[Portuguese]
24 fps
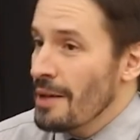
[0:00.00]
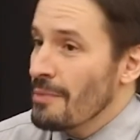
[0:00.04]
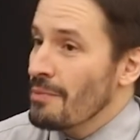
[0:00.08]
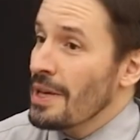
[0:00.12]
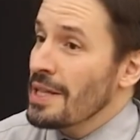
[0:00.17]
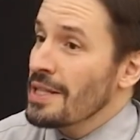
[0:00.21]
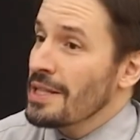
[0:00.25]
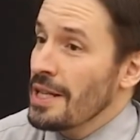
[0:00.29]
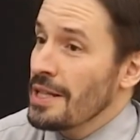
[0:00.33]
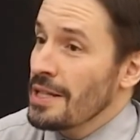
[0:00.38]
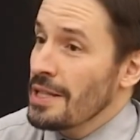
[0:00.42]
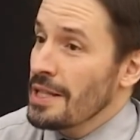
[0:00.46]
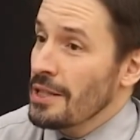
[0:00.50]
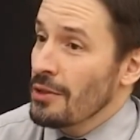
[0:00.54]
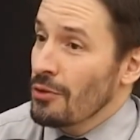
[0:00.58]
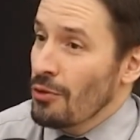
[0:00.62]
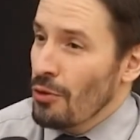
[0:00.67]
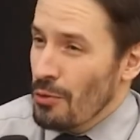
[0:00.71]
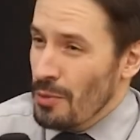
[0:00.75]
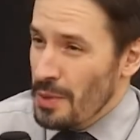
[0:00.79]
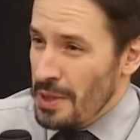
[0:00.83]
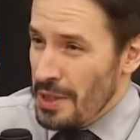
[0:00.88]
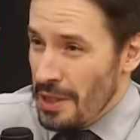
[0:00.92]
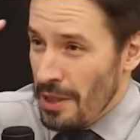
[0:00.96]
Mas tem
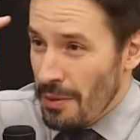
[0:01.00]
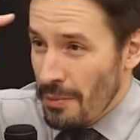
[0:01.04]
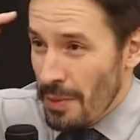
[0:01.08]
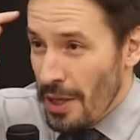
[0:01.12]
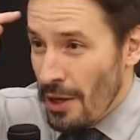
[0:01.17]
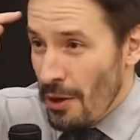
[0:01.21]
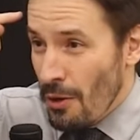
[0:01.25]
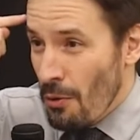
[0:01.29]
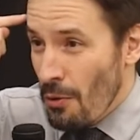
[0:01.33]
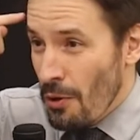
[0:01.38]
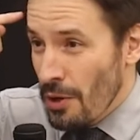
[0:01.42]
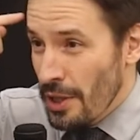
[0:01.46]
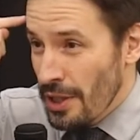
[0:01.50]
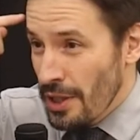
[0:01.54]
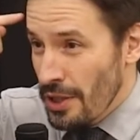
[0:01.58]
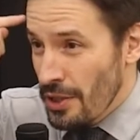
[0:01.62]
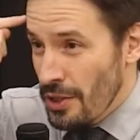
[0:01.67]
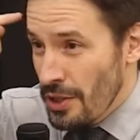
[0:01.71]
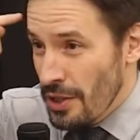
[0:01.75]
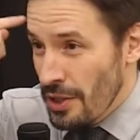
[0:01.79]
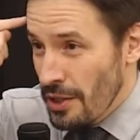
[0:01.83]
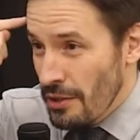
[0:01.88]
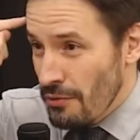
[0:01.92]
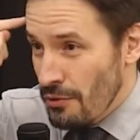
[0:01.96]
sintomas também
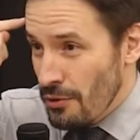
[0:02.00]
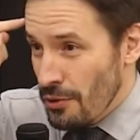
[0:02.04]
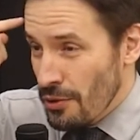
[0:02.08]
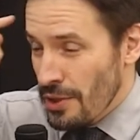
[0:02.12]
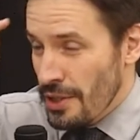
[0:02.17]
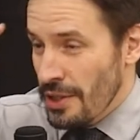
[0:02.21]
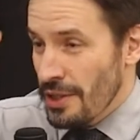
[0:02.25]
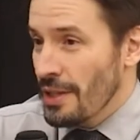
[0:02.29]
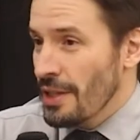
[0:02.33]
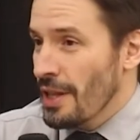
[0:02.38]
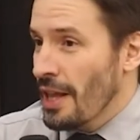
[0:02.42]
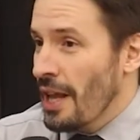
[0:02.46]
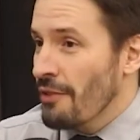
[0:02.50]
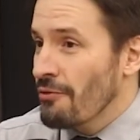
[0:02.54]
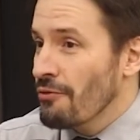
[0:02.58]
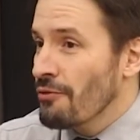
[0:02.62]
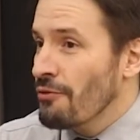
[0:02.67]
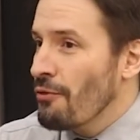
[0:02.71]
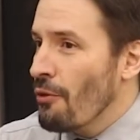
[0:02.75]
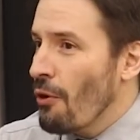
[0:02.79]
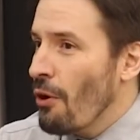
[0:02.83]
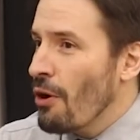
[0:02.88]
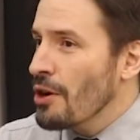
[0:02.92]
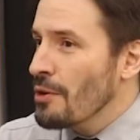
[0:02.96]
cognitivos, da
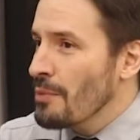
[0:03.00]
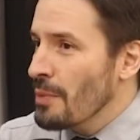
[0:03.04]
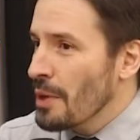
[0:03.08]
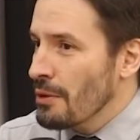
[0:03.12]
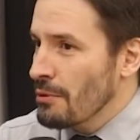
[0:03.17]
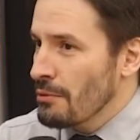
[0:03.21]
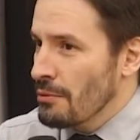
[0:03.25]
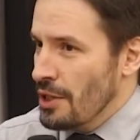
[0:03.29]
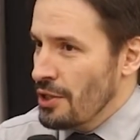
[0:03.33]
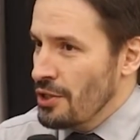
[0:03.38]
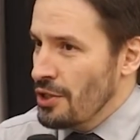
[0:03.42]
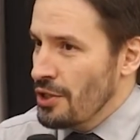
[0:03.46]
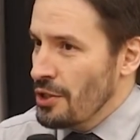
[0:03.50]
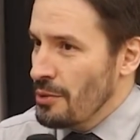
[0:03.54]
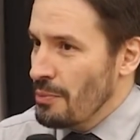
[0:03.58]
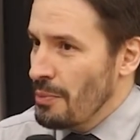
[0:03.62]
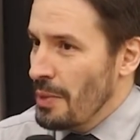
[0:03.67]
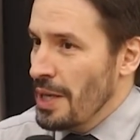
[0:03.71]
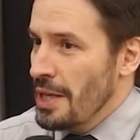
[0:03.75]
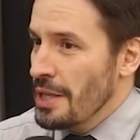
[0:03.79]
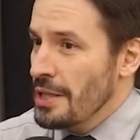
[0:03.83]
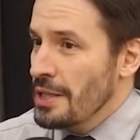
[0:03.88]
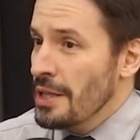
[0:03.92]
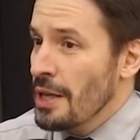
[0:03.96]
forma com que a gente
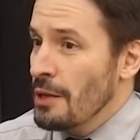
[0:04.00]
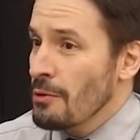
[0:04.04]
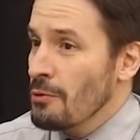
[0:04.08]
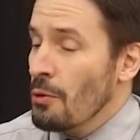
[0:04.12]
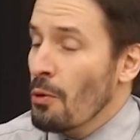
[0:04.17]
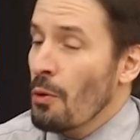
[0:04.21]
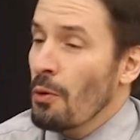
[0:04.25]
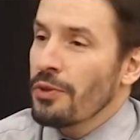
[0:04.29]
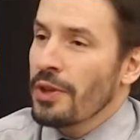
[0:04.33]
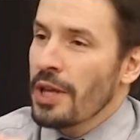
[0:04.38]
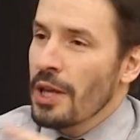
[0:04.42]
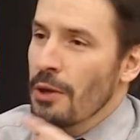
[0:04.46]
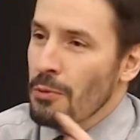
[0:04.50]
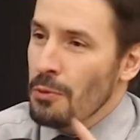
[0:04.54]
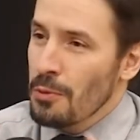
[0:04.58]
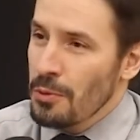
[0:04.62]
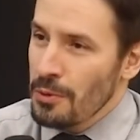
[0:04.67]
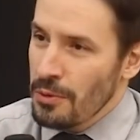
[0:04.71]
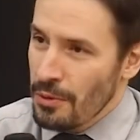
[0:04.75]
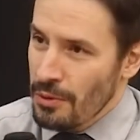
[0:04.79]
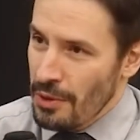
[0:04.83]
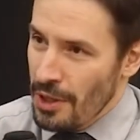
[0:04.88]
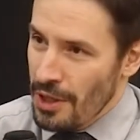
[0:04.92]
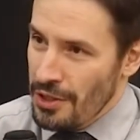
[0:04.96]
pensa e o
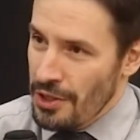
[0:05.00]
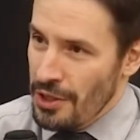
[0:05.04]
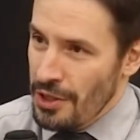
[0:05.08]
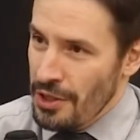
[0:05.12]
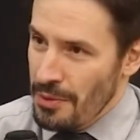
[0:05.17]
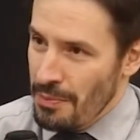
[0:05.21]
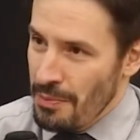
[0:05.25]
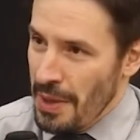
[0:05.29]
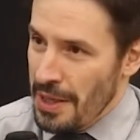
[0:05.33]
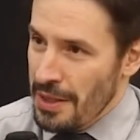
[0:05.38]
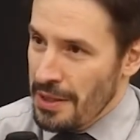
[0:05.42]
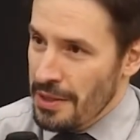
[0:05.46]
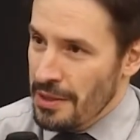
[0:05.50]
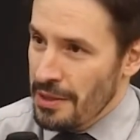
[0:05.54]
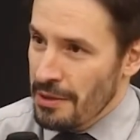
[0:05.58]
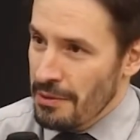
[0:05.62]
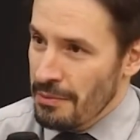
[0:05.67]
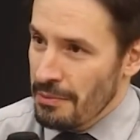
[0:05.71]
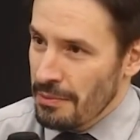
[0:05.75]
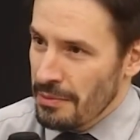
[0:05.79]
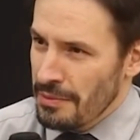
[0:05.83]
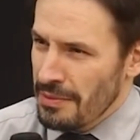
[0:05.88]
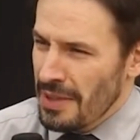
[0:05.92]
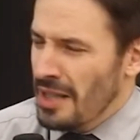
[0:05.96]
conteúdo que a gente
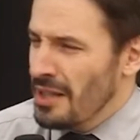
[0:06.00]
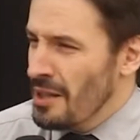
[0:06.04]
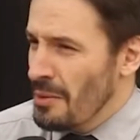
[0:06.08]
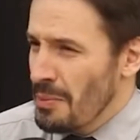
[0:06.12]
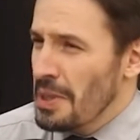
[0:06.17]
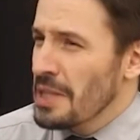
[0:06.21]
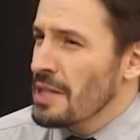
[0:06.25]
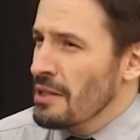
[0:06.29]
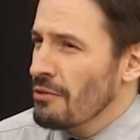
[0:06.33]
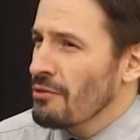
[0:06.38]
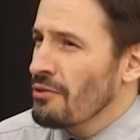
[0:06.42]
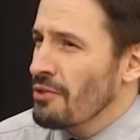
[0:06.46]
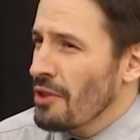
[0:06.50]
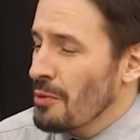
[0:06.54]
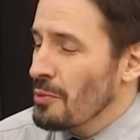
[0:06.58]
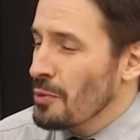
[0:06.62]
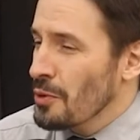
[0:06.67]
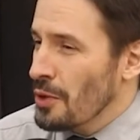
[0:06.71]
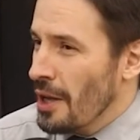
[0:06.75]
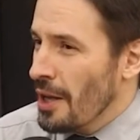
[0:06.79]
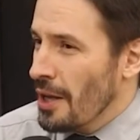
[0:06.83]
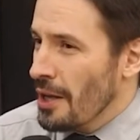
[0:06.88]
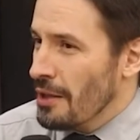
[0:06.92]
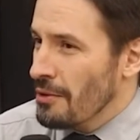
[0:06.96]
pensa. Na depressão fica
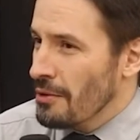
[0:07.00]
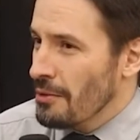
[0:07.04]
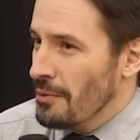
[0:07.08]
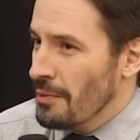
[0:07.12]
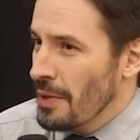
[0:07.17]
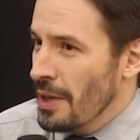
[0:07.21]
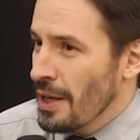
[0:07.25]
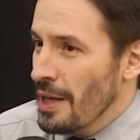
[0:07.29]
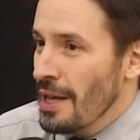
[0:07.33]
mudado.